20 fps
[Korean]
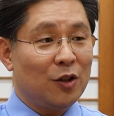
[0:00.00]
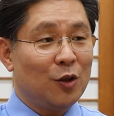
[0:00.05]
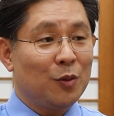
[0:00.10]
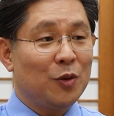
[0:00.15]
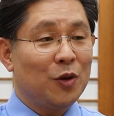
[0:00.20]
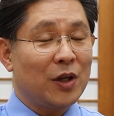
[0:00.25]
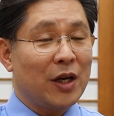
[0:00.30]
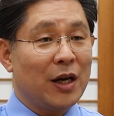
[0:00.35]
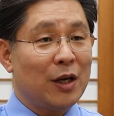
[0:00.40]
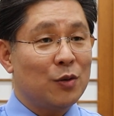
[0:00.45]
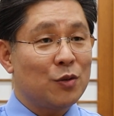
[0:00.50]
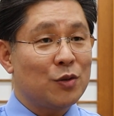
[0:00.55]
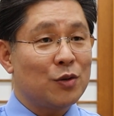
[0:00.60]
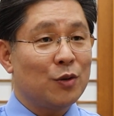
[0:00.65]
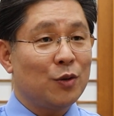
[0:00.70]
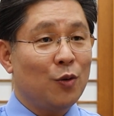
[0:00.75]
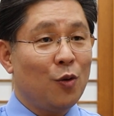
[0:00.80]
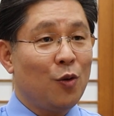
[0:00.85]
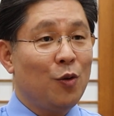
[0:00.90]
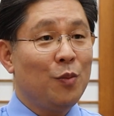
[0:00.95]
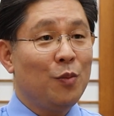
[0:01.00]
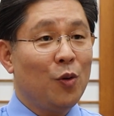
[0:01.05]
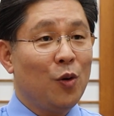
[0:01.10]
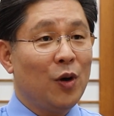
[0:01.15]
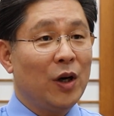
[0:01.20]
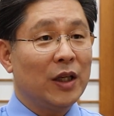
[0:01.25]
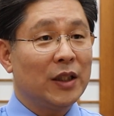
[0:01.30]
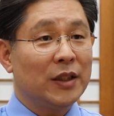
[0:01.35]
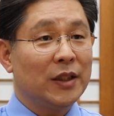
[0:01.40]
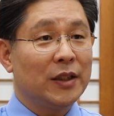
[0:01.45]
글로벌 카운슬을
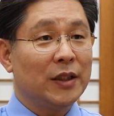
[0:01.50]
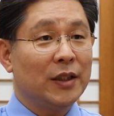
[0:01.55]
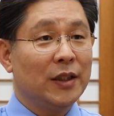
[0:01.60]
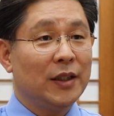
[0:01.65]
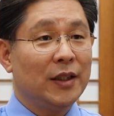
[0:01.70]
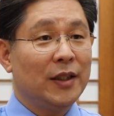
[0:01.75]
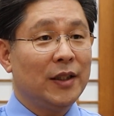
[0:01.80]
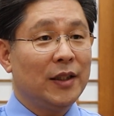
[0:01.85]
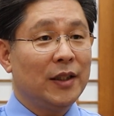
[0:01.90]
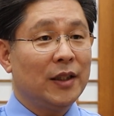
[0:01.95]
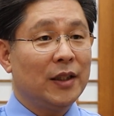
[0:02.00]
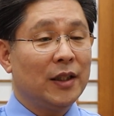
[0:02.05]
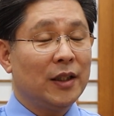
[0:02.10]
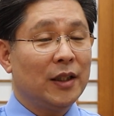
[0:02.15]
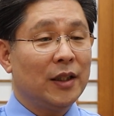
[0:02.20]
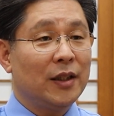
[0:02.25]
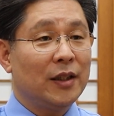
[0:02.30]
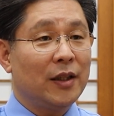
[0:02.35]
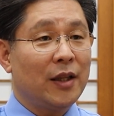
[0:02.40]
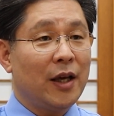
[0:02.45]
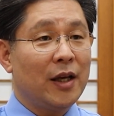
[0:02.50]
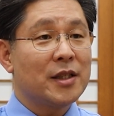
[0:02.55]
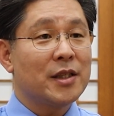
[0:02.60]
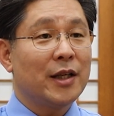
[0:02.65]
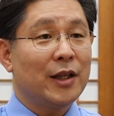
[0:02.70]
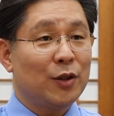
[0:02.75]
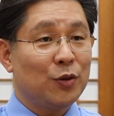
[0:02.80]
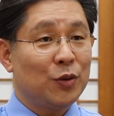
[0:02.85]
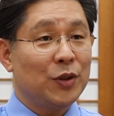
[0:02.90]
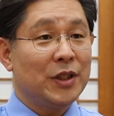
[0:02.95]
홍보하는
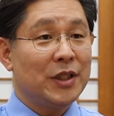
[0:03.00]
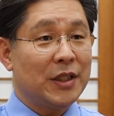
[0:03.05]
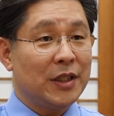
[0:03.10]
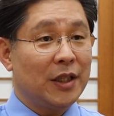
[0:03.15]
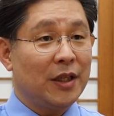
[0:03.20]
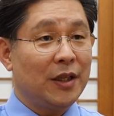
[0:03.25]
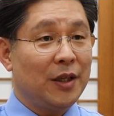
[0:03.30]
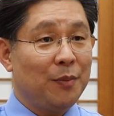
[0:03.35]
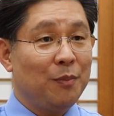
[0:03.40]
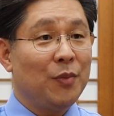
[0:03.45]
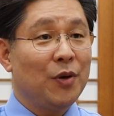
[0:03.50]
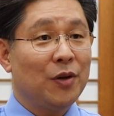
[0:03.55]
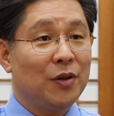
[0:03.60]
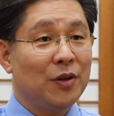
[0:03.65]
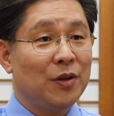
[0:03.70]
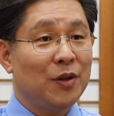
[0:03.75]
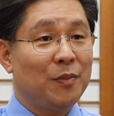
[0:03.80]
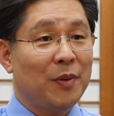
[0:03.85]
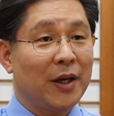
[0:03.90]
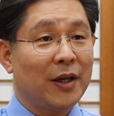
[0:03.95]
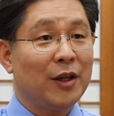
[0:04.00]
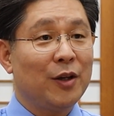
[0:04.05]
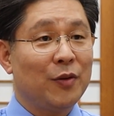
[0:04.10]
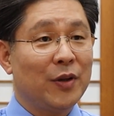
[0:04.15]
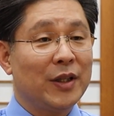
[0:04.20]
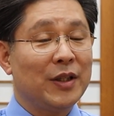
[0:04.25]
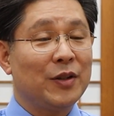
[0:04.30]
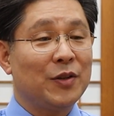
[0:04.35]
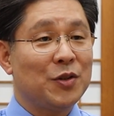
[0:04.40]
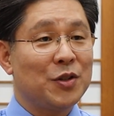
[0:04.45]
대사로 이제 임명을 받게
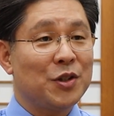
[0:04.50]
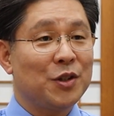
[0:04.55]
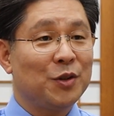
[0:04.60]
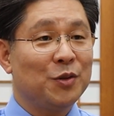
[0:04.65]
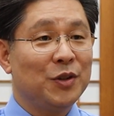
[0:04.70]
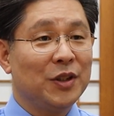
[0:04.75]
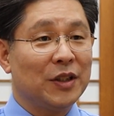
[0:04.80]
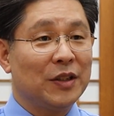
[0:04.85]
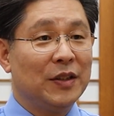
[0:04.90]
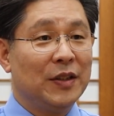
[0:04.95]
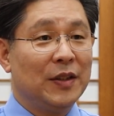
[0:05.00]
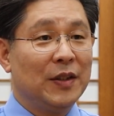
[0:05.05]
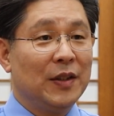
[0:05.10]
된 것이고요.